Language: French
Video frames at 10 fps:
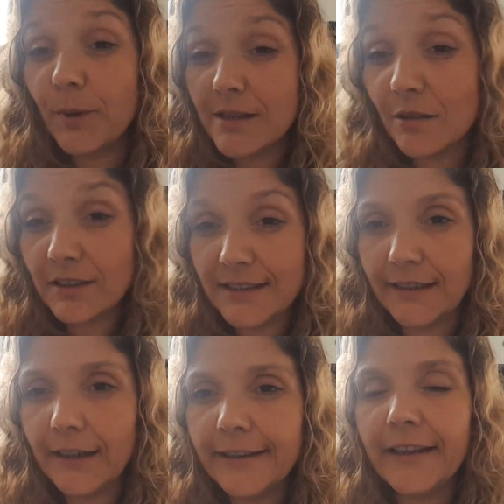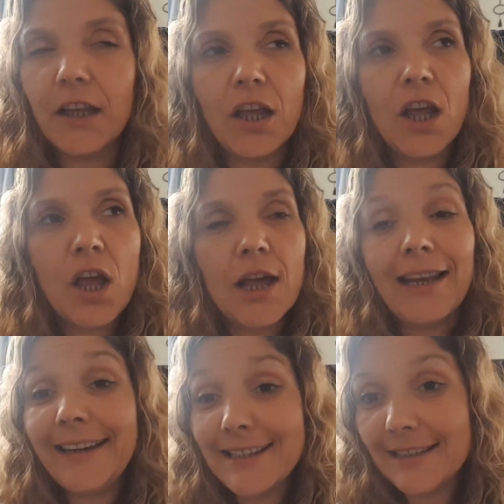veut pas sortir.
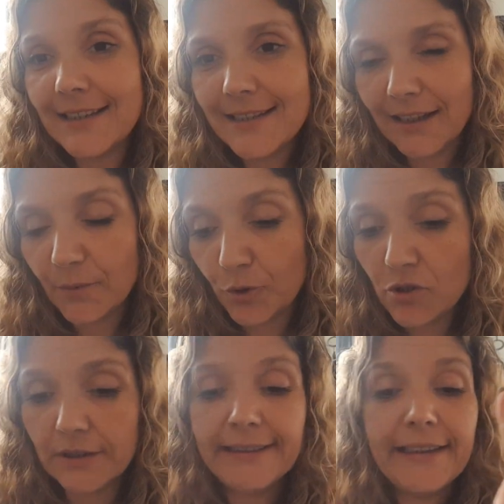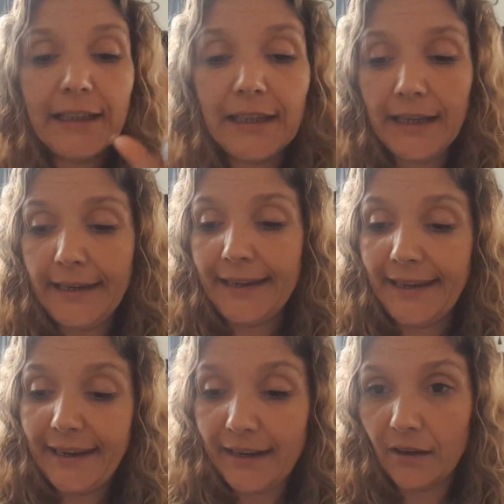La Gazette des Scrapeuses.
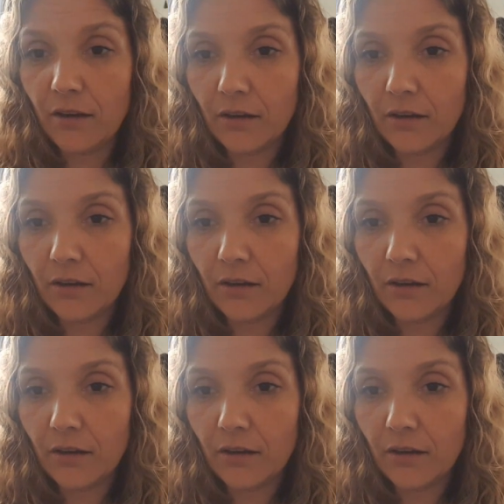Et